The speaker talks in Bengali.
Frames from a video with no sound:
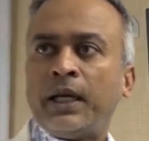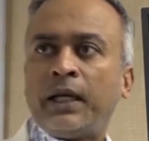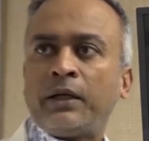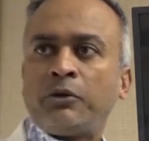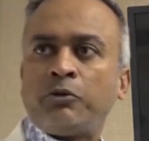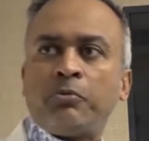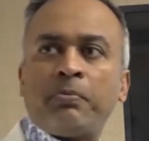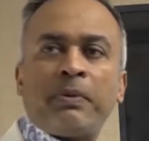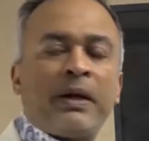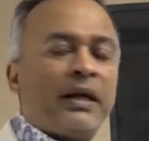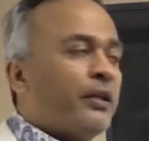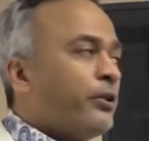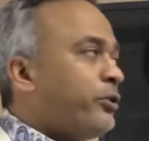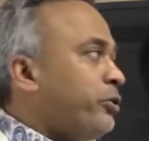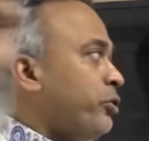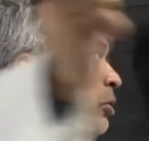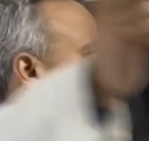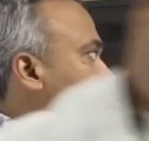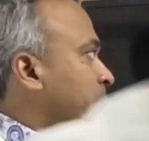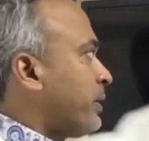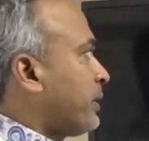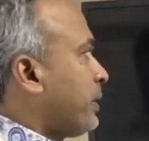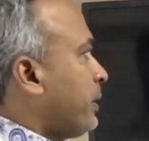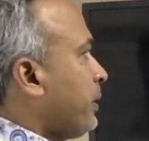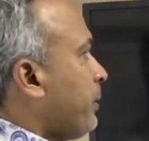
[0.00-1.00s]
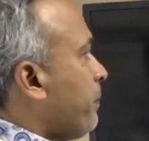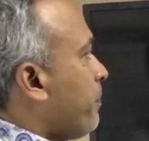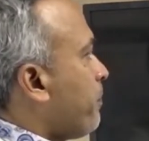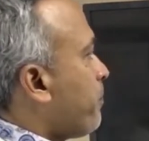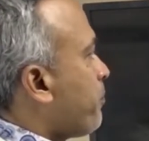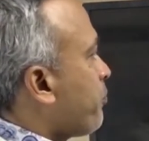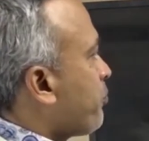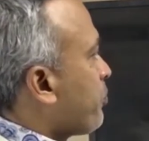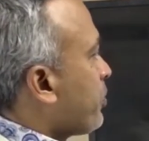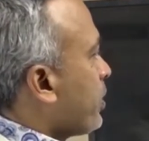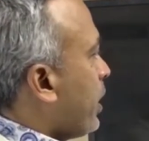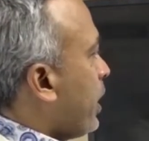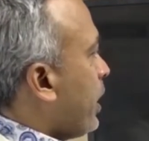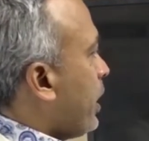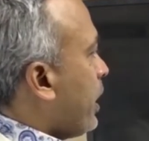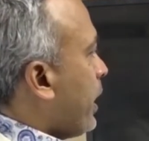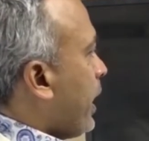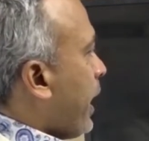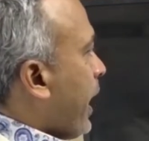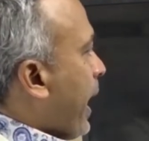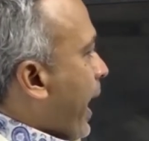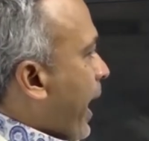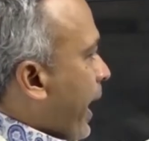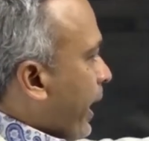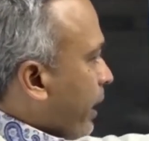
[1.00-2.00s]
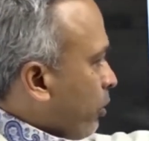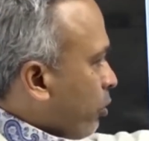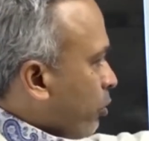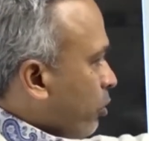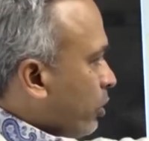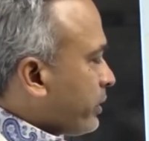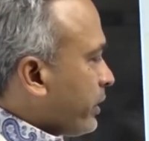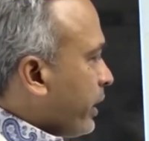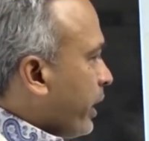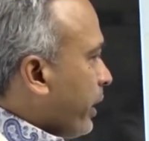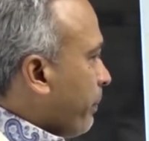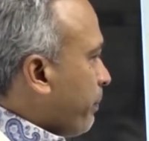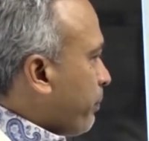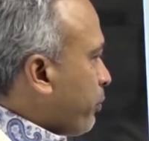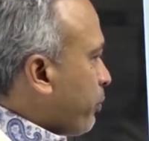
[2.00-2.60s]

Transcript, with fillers: একটু পানি দিও আমাকে এক কথায়